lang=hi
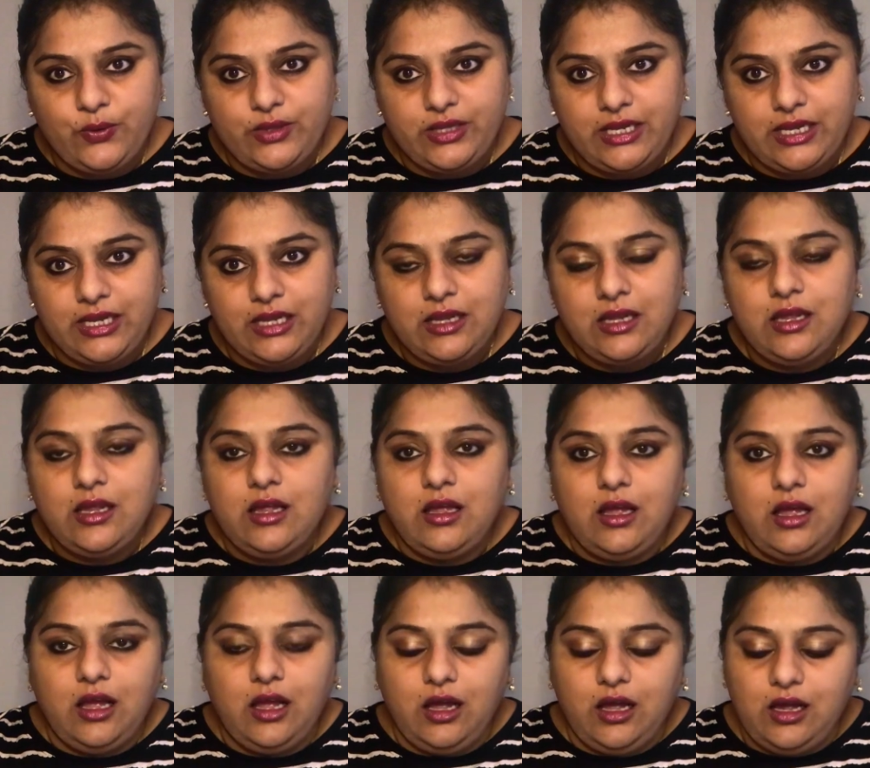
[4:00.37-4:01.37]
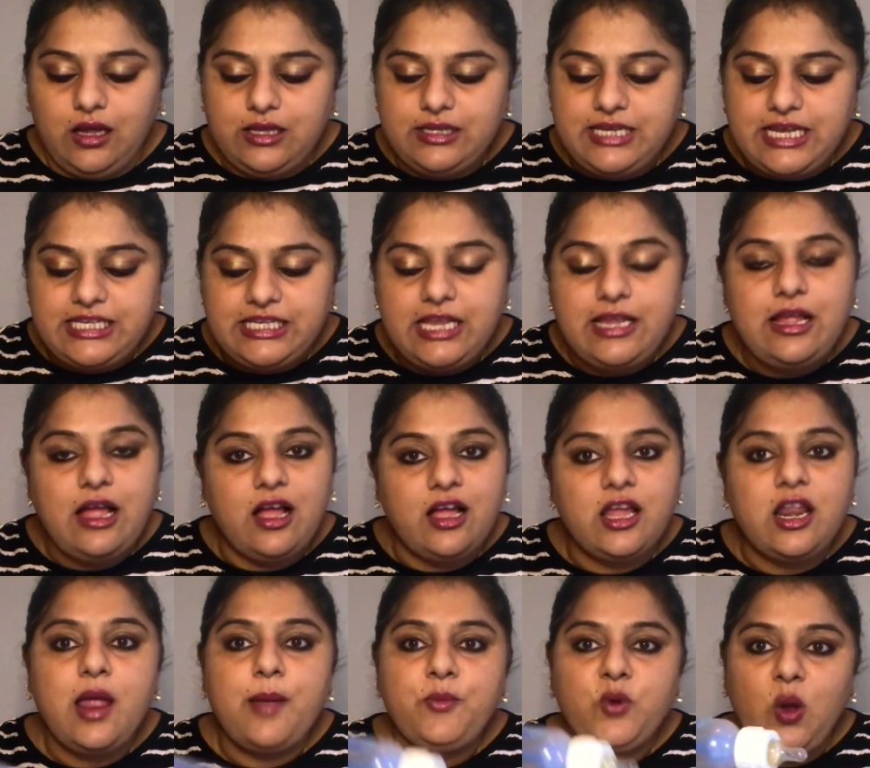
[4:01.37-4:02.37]
होती जैसे
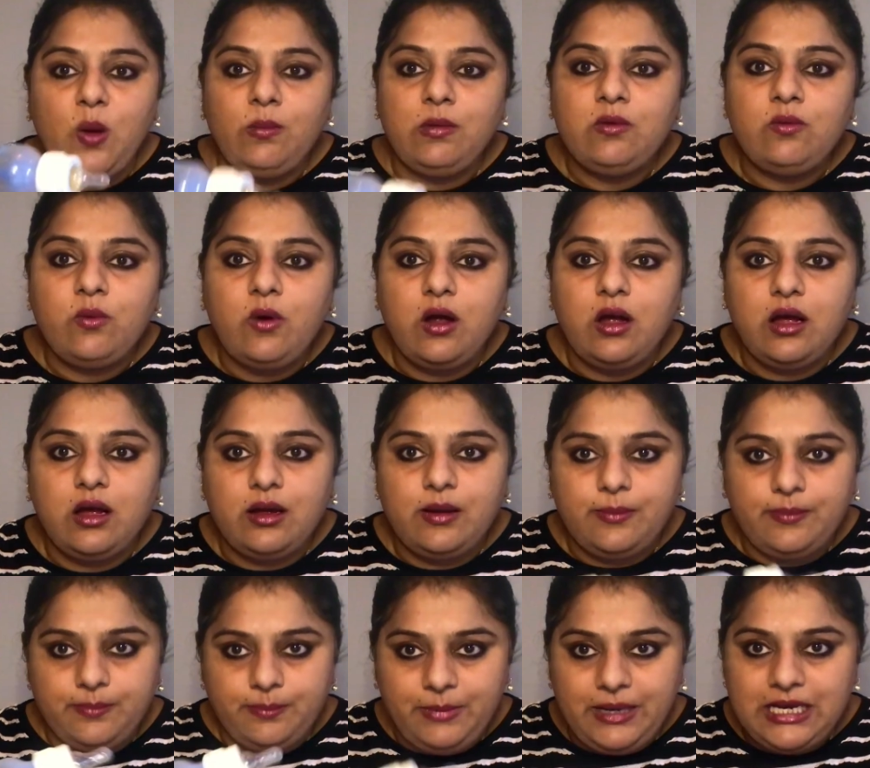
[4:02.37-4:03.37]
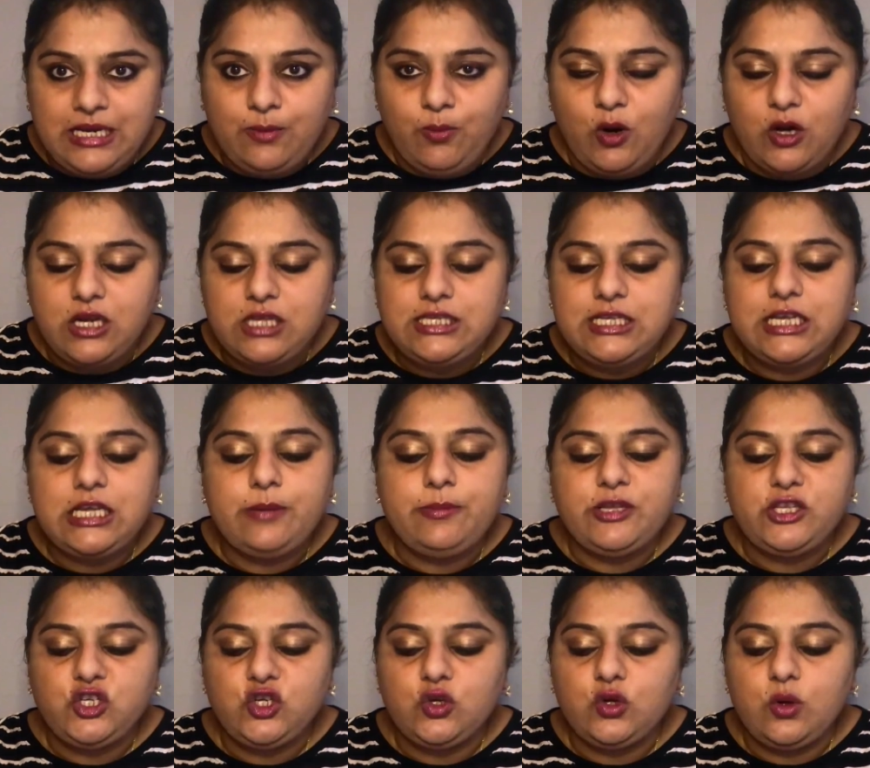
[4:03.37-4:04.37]
अगर आप नॉर्मल मिल्क बॉटल से अगर
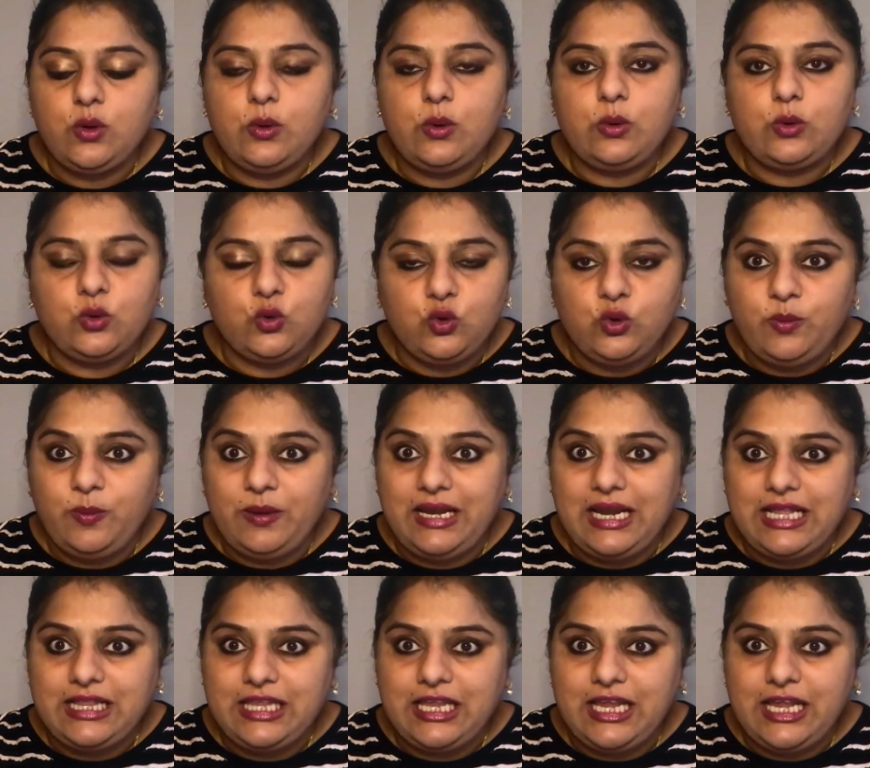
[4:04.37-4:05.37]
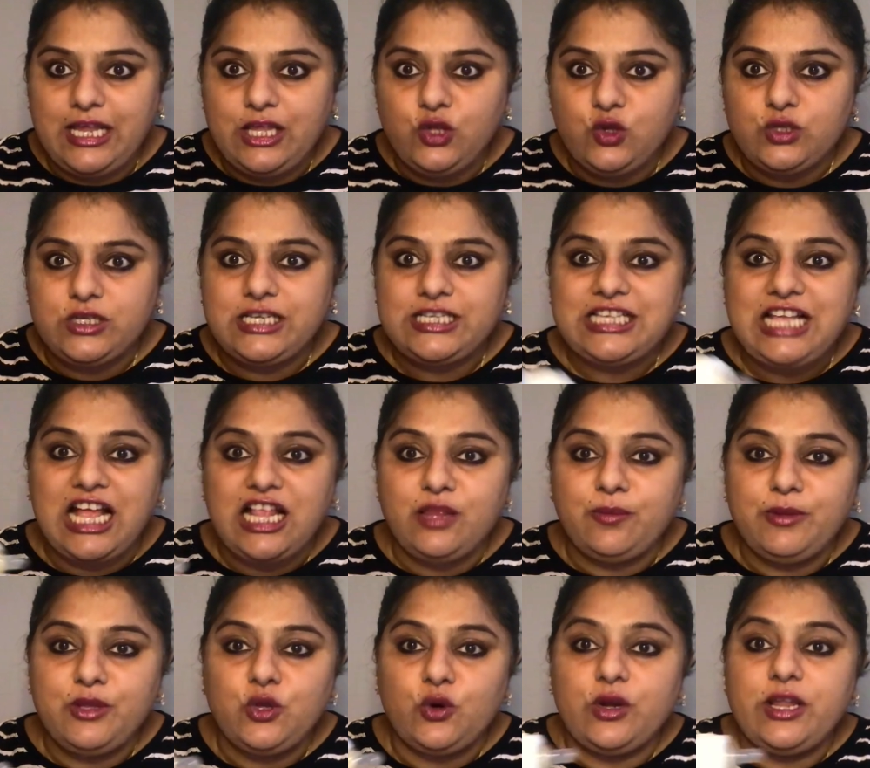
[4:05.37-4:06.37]
बच्चों को दूध पिलाते हैं तो उसके
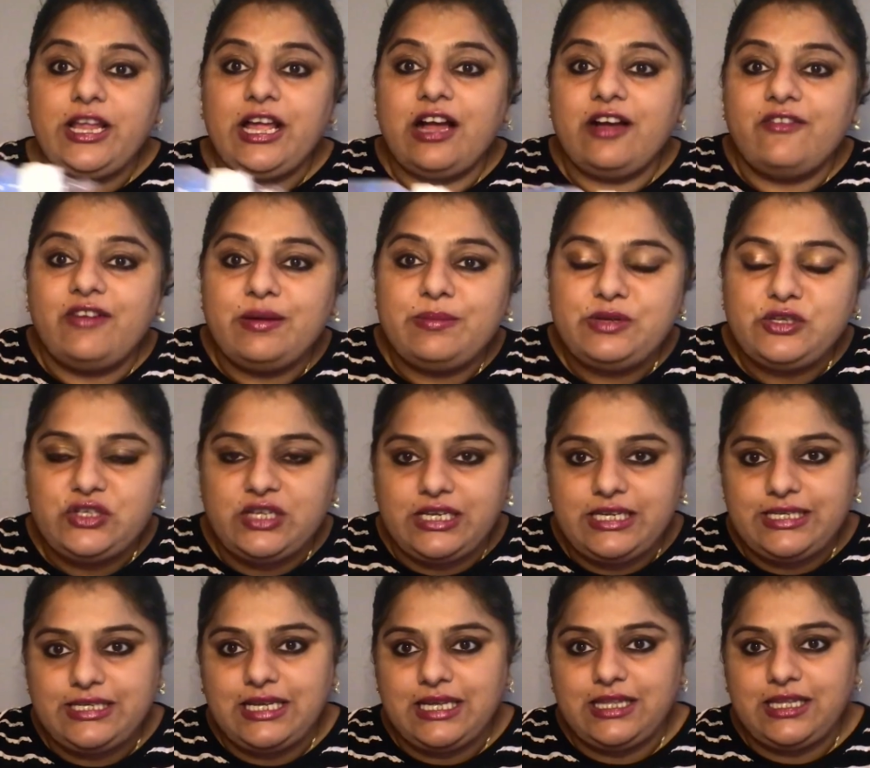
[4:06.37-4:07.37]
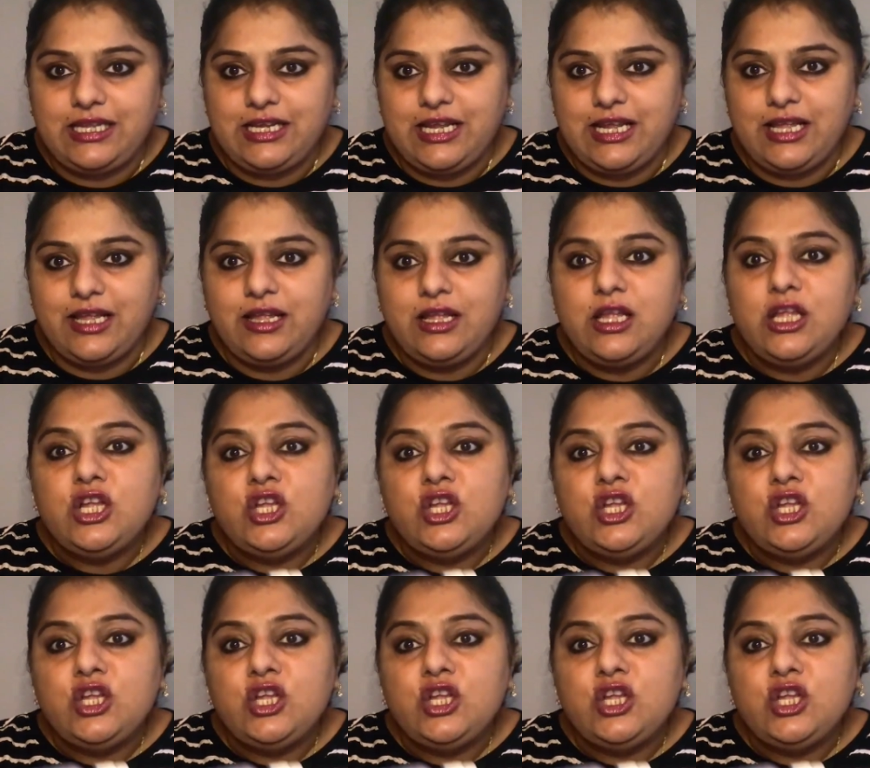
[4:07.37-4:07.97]
साथ में थोड़ी हवा भी चली जाती है